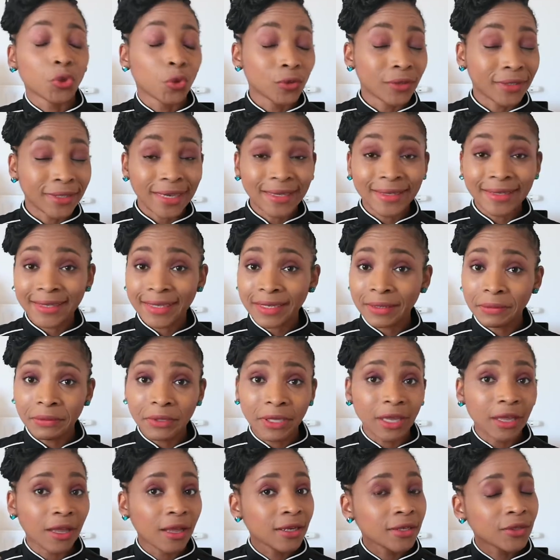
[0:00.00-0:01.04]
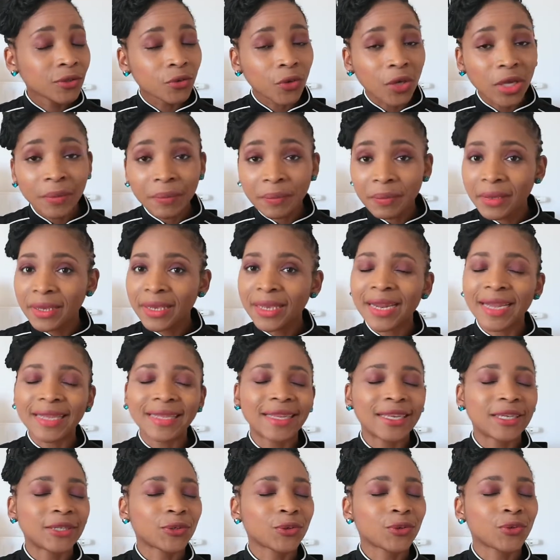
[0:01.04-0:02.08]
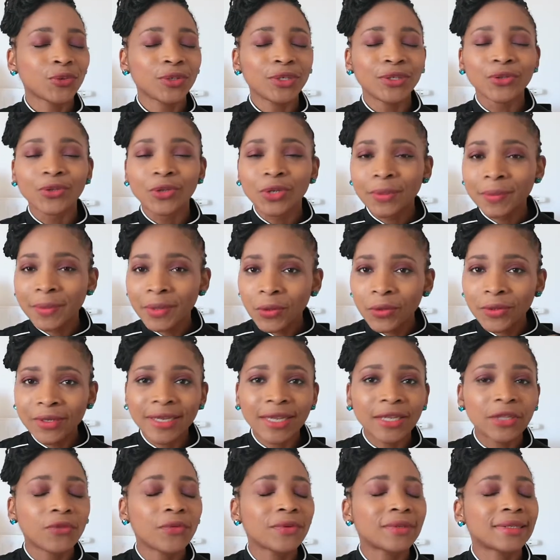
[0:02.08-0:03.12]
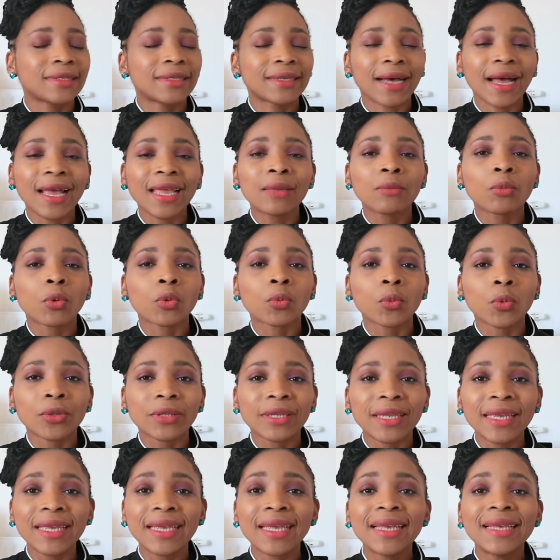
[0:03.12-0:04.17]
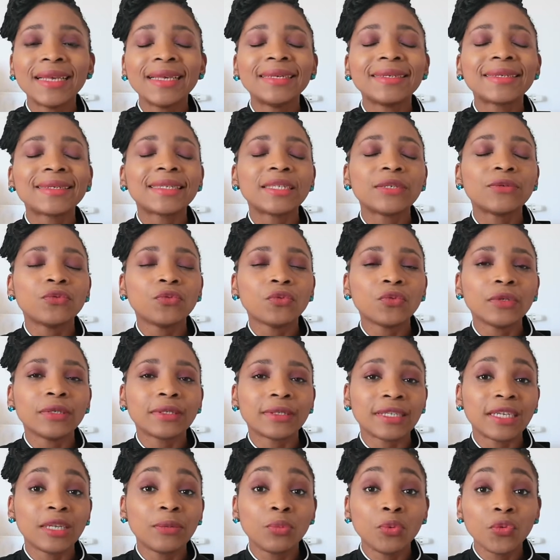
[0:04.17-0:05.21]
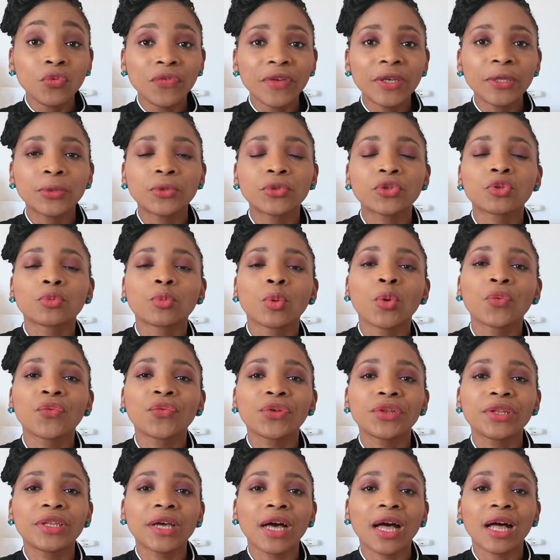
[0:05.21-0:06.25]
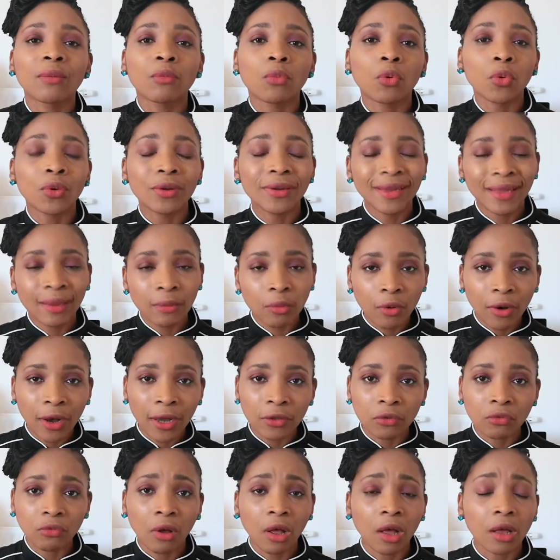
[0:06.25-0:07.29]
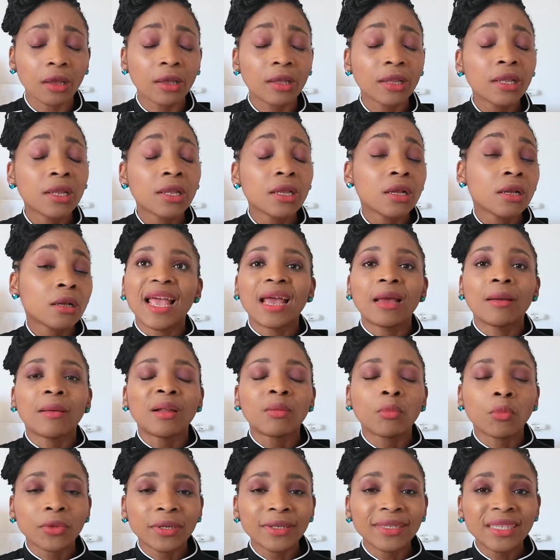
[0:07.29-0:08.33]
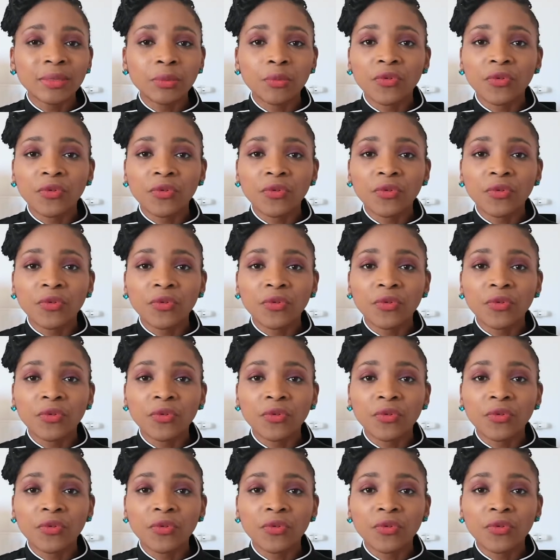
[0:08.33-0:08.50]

Ça a été bien, ils ont aimé la texture, ils ont aimé le gâteau, etc. Ils m'ont demandé s'ils pouvaient justement venir à mon laboratoire. Elle m'a demandé s'ils